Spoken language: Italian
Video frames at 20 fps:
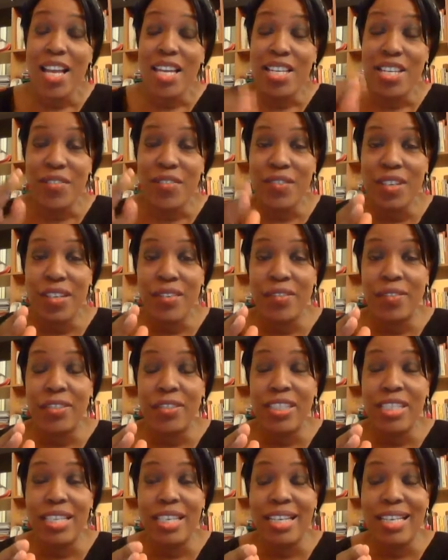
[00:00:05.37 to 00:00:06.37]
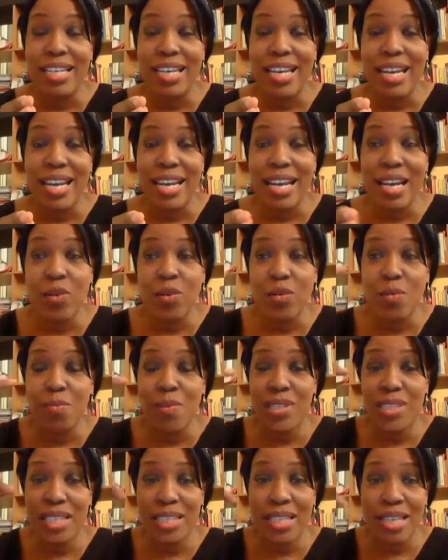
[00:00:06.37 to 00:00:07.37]
Io volevo dire che un
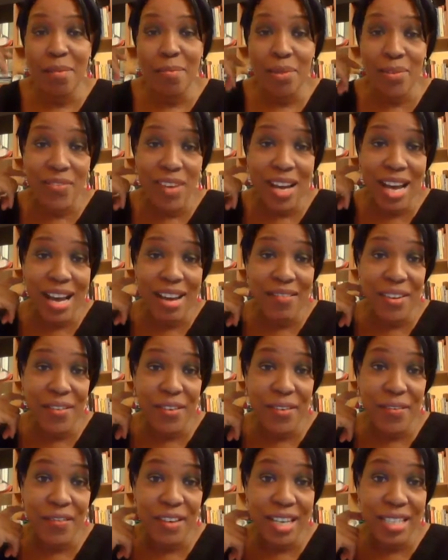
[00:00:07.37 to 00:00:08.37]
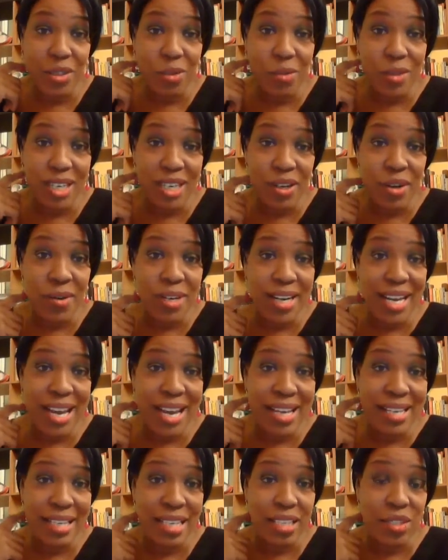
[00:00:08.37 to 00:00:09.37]
po' di tempo fa avevo fatto una
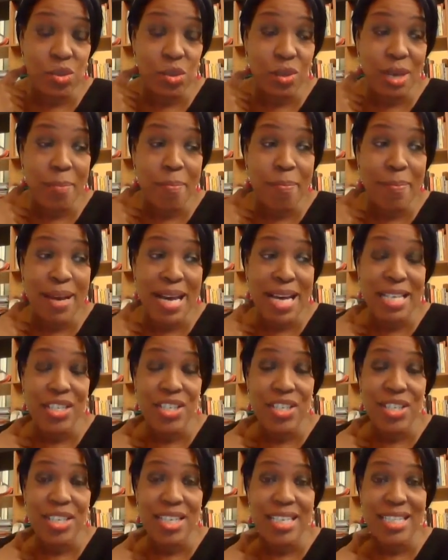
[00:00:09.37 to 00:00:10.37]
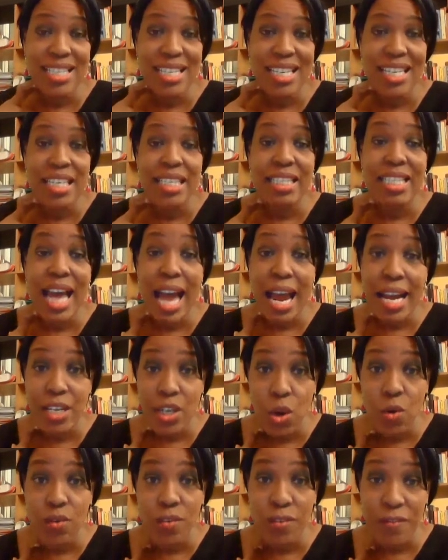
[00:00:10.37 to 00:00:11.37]
collana sulla pagina di Da
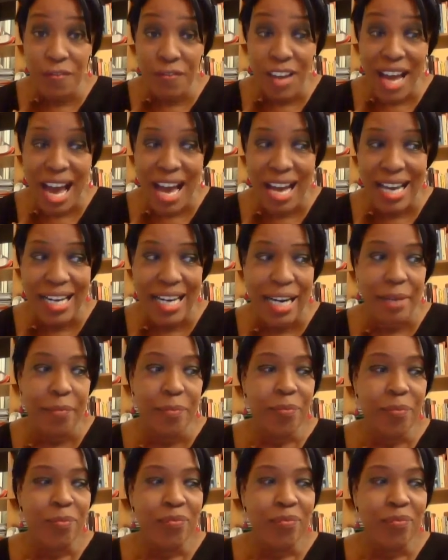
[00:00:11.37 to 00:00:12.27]
non fare